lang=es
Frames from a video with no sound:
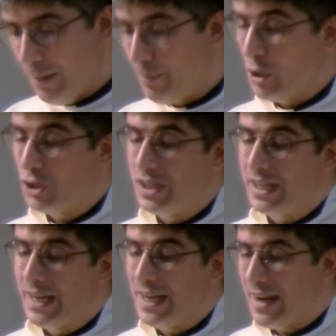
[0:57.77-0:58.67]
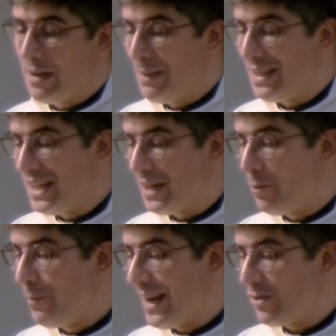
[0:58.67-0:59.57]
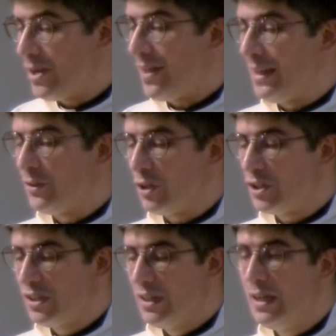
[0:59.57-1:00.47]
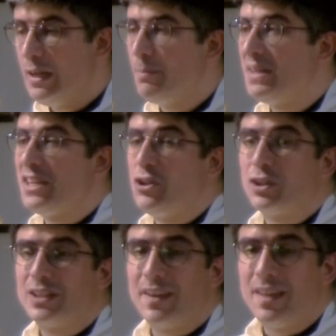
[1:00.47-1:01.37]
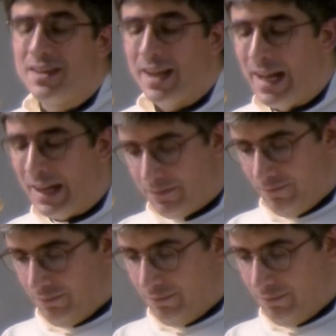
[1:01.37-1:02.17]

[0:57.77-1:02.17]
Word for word: Pero si dijera que el mal siervo para sus adentros, mi Señor tarda en llegar,